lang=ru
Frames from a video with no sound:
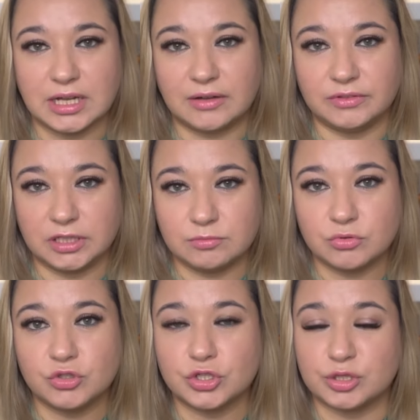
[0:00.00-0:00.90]
А в данном
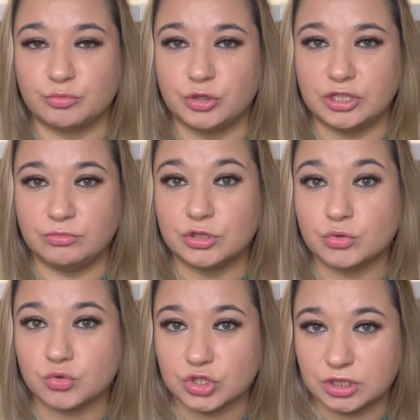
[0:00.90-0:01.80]
случае шампунь именно
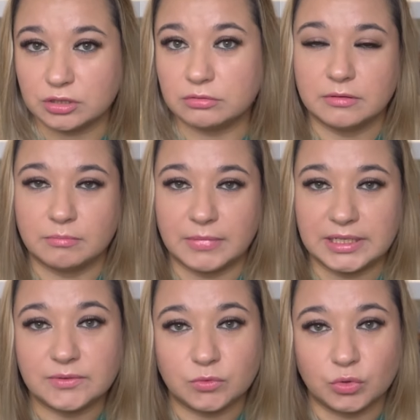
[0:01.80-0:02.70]
сушил
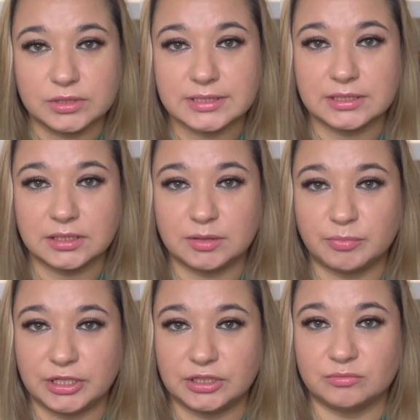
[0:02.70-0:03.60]
мои волосы, и
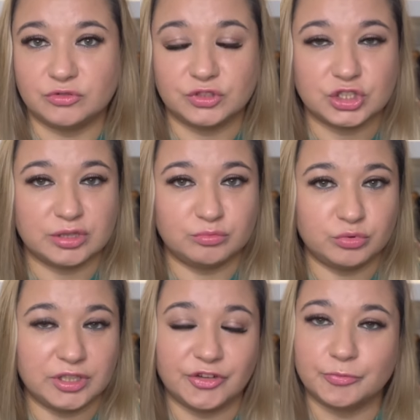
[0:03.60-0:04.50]
поэтому вот
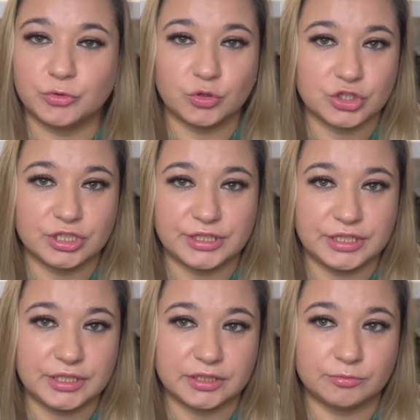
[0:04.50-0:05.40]
шампунь я вам точно
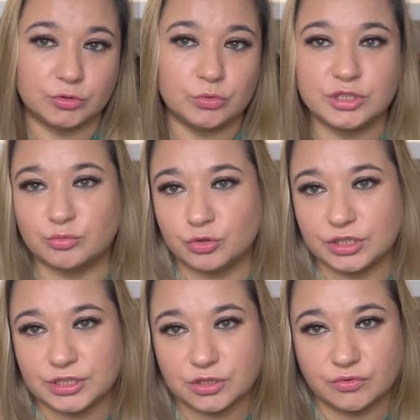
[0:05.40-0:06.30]
не рекомендую, тем
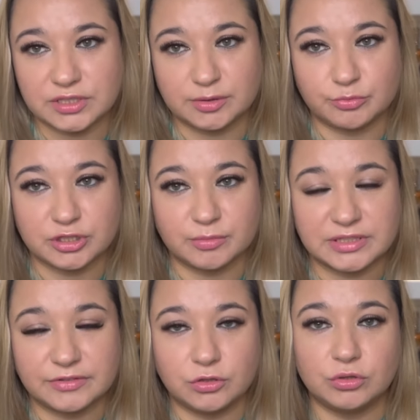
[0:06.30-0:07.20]
более, если у вас, допустим,
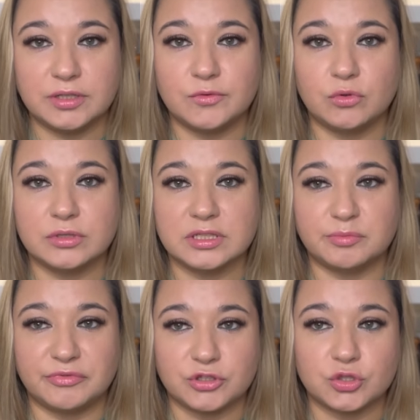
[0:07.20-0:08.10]
осветленные волосы,
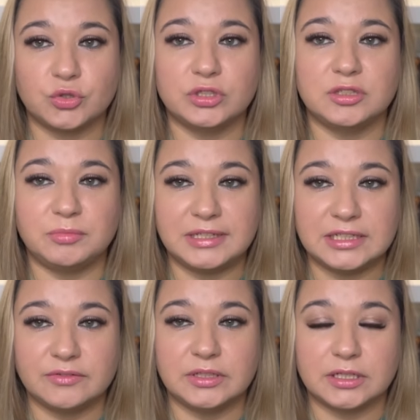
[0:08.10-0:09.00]
поврежденные,
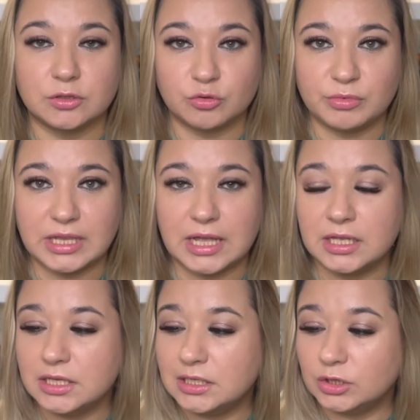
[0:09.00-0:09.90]
милированные, как у меня,
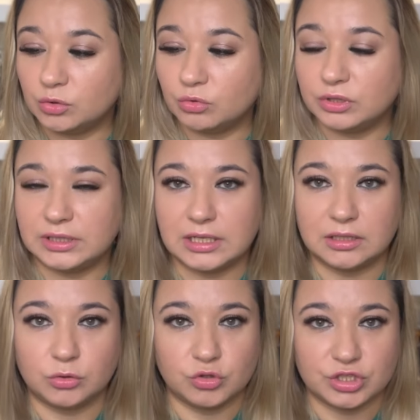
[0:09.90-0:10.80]
то
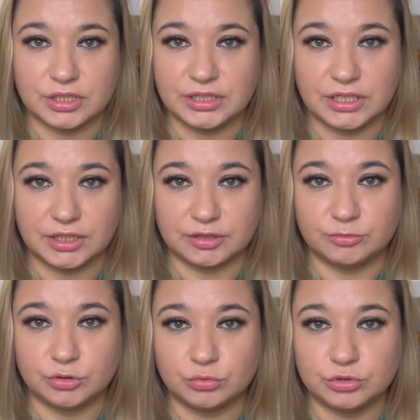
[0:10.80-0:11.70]
я точно не
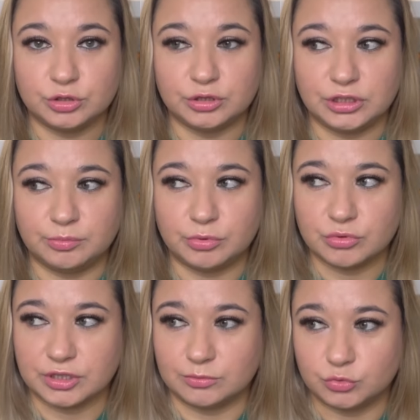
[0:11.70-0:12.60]
рекомендую, и
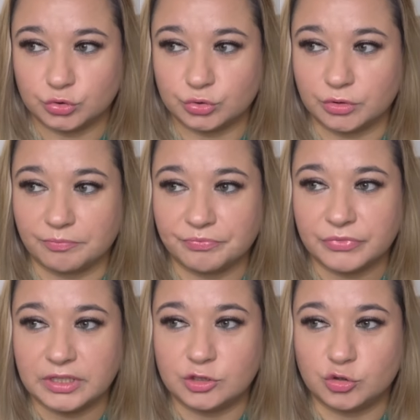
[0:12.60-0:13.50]
плюс к тому, что
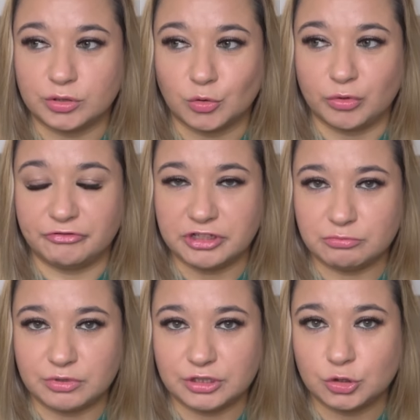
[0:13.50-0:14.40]
еще такой
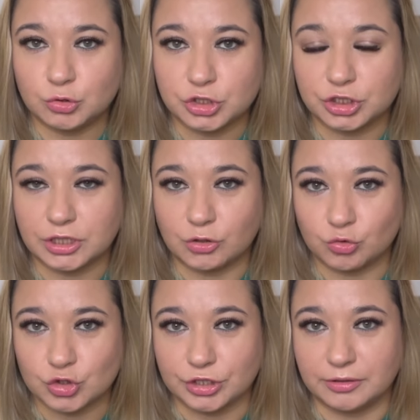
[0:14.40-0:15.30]
эффект был не очень
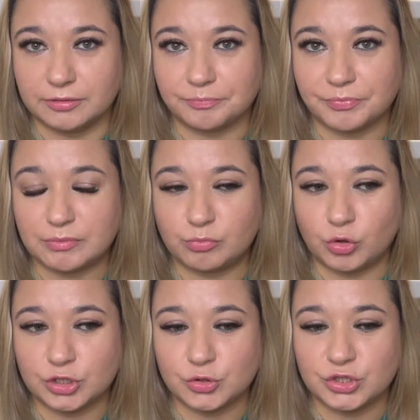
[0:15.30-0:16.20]
хороший
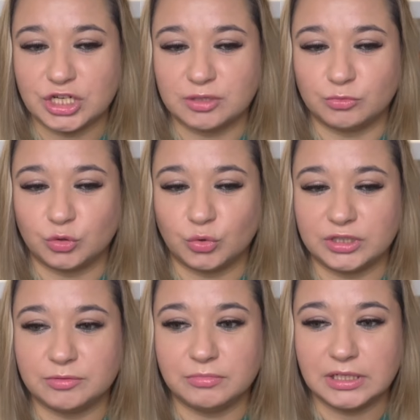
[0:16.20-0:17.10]
по ощущениям, то
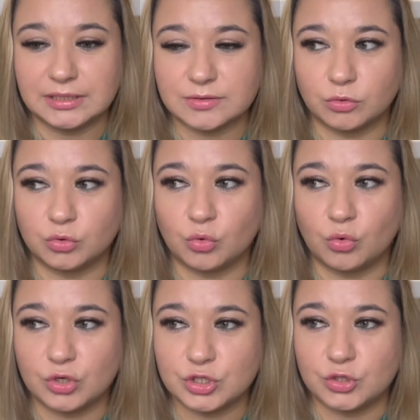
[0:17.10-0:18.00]
и мылился он
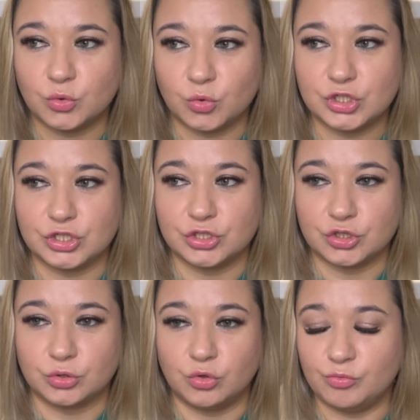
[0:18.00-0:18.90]
очень-очень
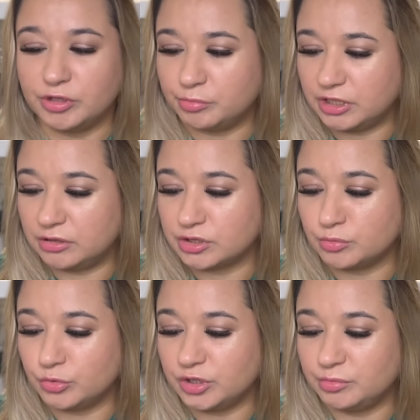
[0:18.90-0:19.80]
тяжело. У меня были
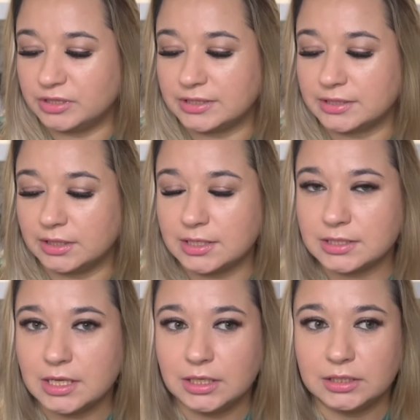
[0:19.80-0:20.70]
шампуни без
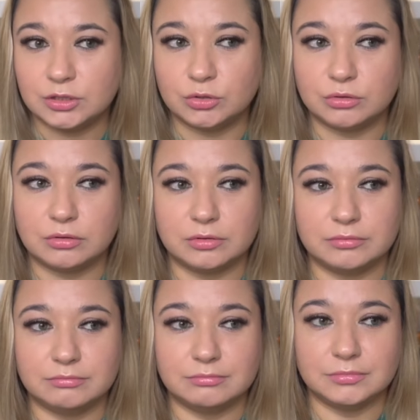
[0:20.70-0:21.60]
СЛС, но
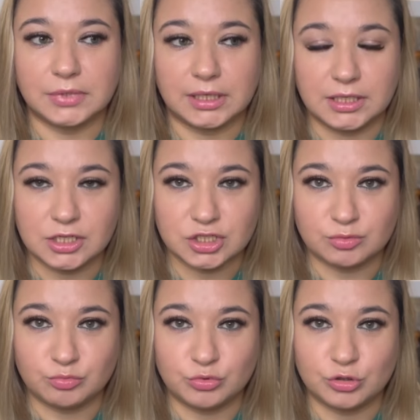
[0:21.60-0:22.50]
такие
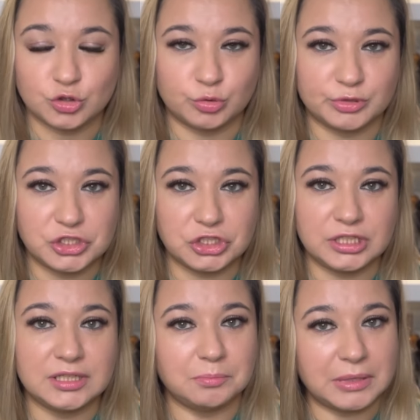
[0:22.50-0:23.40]
шампуни, чтобы
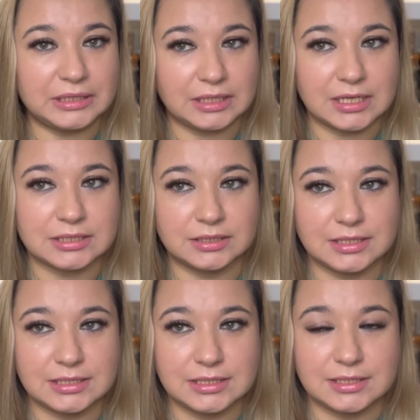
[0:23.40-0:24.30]
4-5 раз
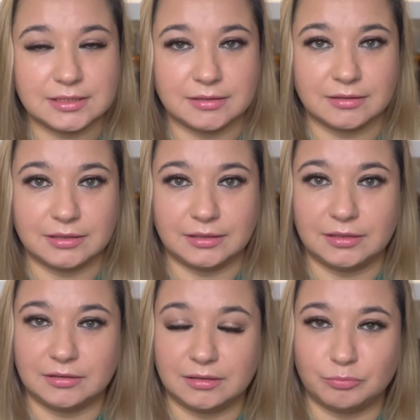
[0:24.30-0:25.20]
наносить э,
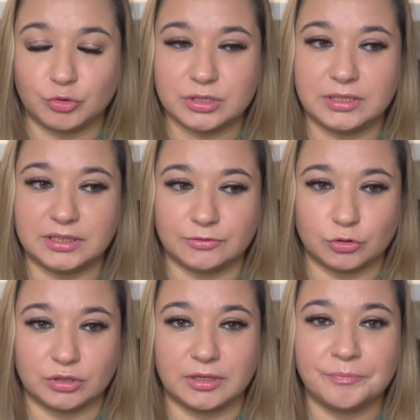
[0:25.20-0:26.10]
и после этого
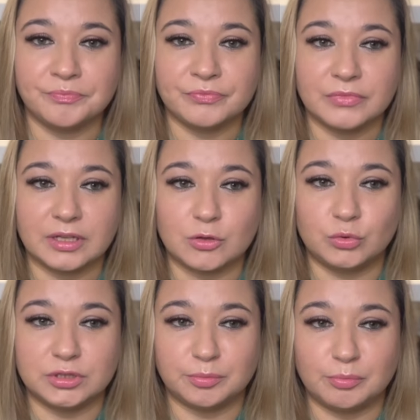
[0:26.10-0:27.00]
только
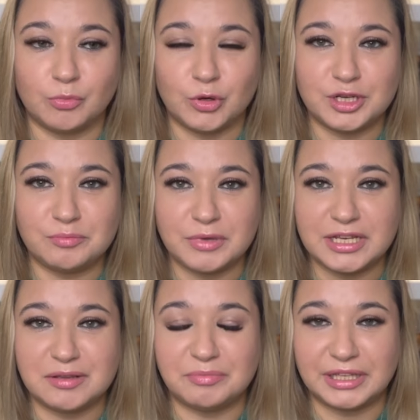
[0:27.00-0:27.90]
какую-то
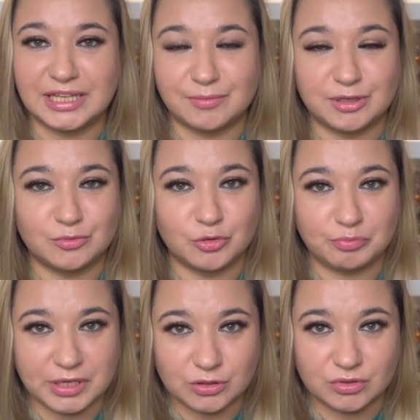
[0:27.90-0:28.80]
более-менее приемлемую
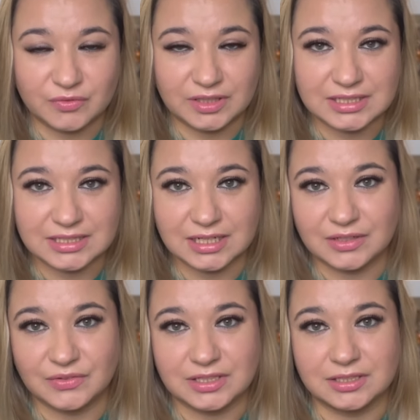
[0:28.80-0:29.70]
пену на
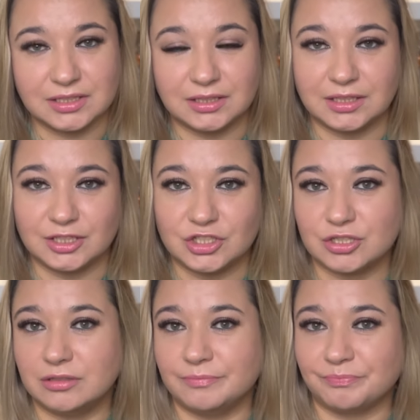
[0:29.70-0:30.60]
волосах видеть, это,
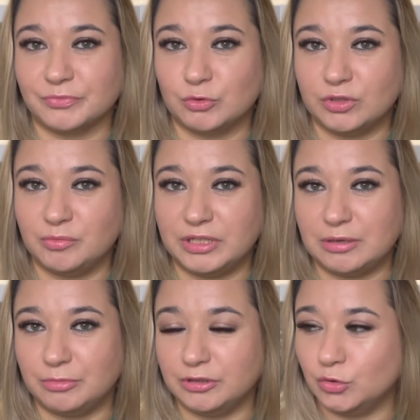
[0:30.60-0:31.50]
конечно, ну, для
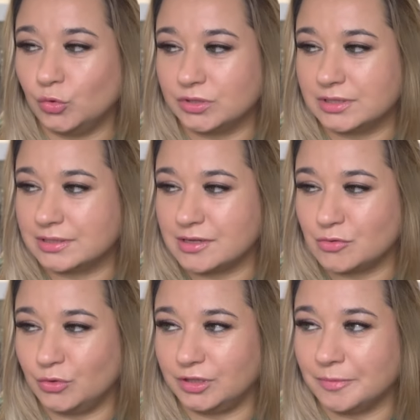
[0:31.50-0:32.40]
меня был нонсенс
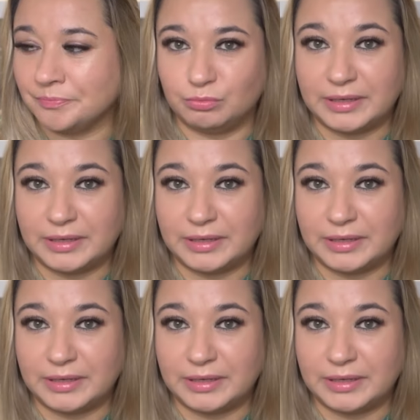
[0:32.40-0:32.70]
какой-то.